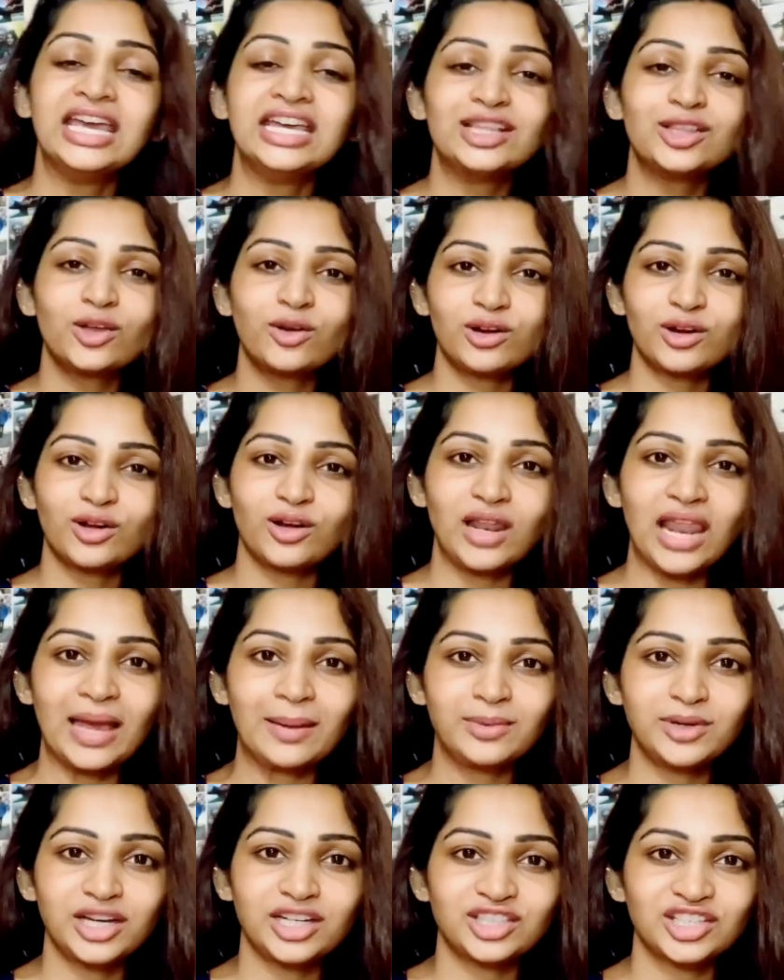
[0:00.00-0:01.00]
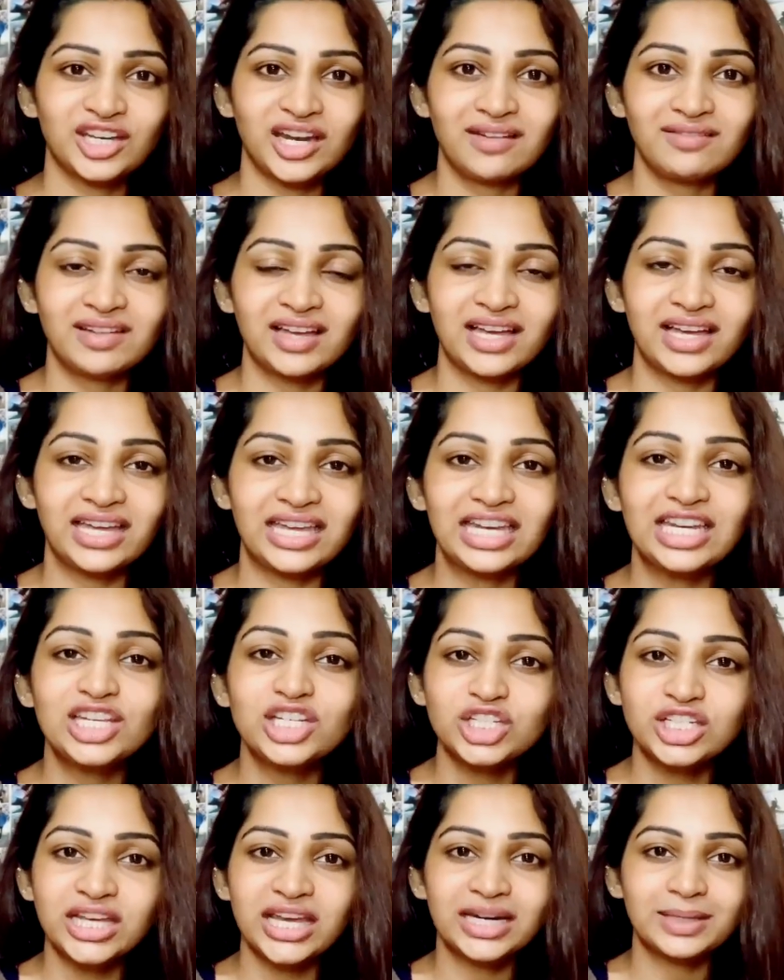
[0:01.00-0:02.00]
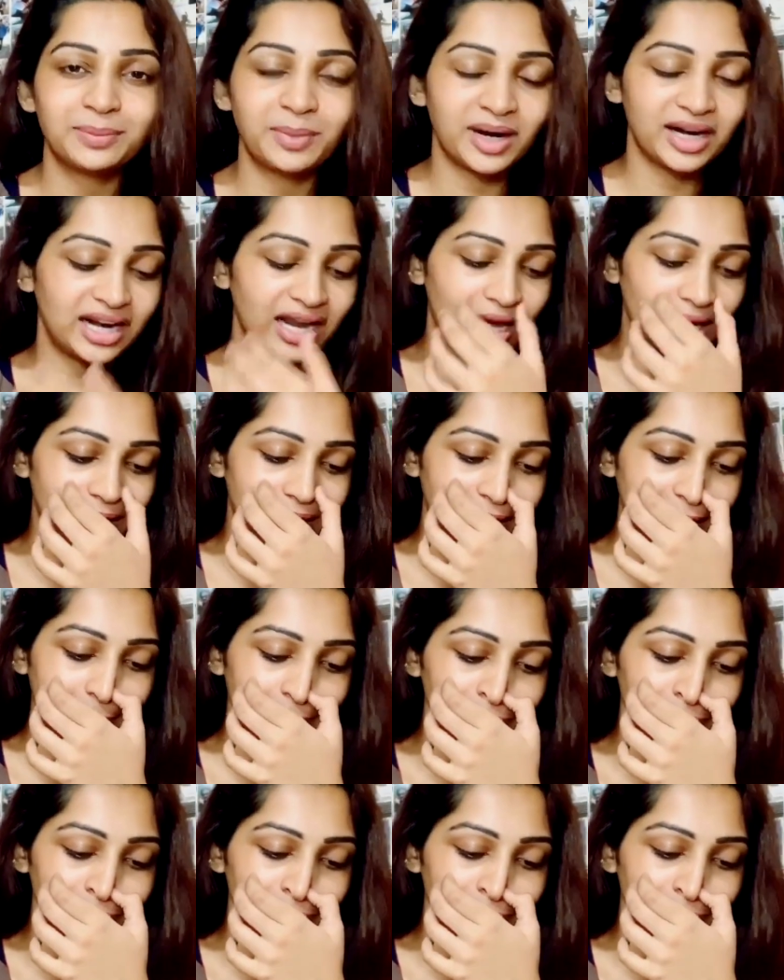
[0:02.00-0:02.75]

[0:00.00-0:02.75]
இந்த ஒரு கொலாபரேஷன் அவங்க இனிஷியேட் பண்ணாங்க